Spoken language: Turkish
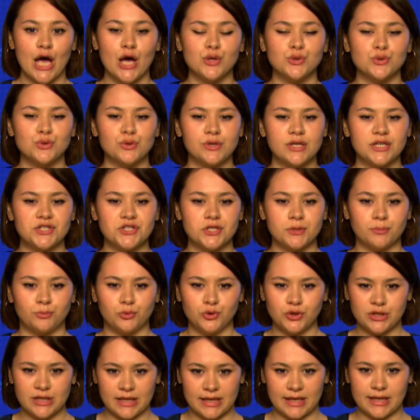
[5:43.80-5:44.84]
Süreci
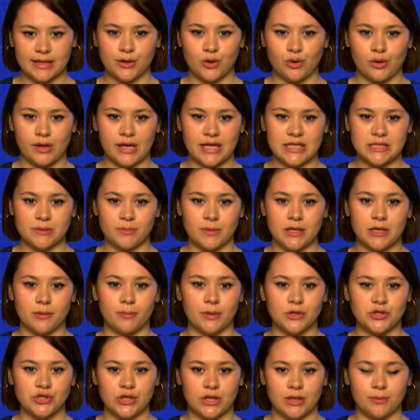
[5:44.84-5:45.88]
bu şekilde yönetmeyi
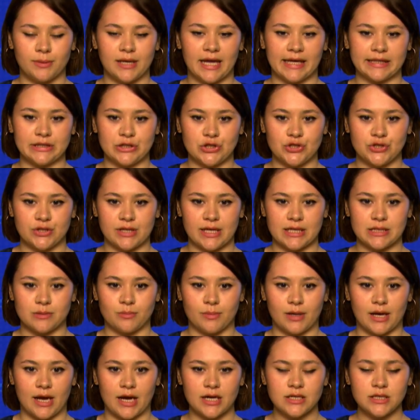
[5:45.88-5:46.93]
başarabilen
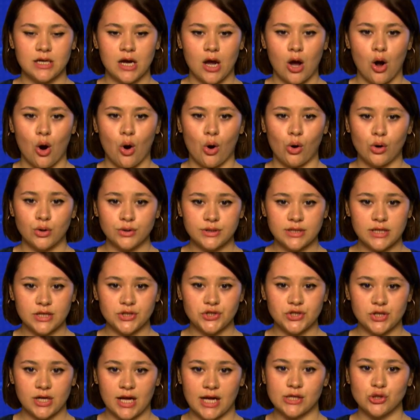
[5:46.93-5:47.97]
işletmeler, ortaya
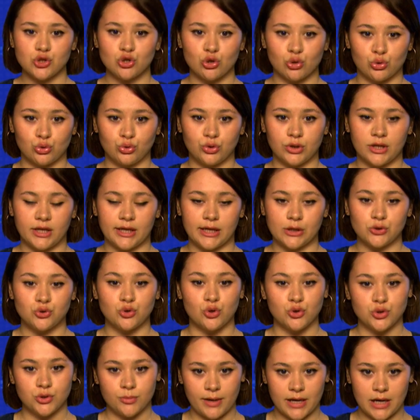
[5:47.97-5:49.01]
çıkan sorunlara
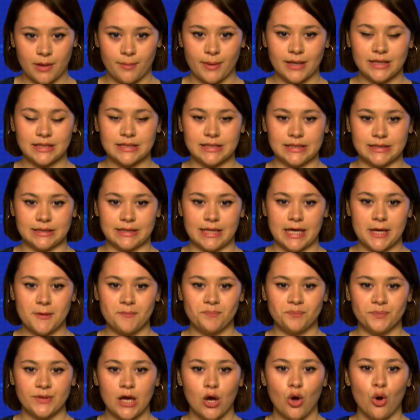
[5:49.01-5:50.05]
çözüm aramak yerine
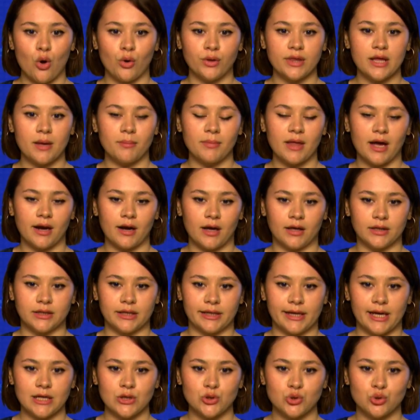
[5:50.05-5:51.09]
önlemler
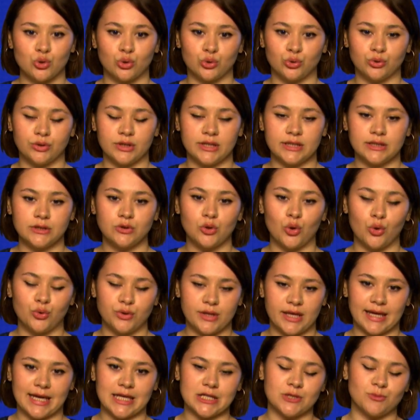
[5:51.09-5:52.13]
alarak sorunların
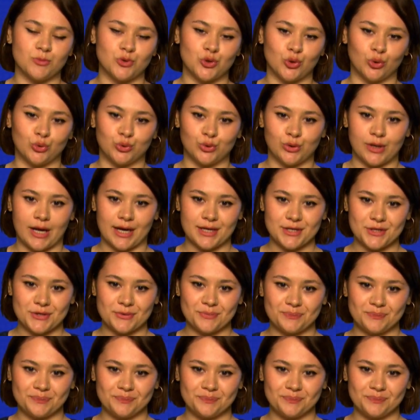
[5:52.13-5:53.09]
önüne geçmiş olurlar.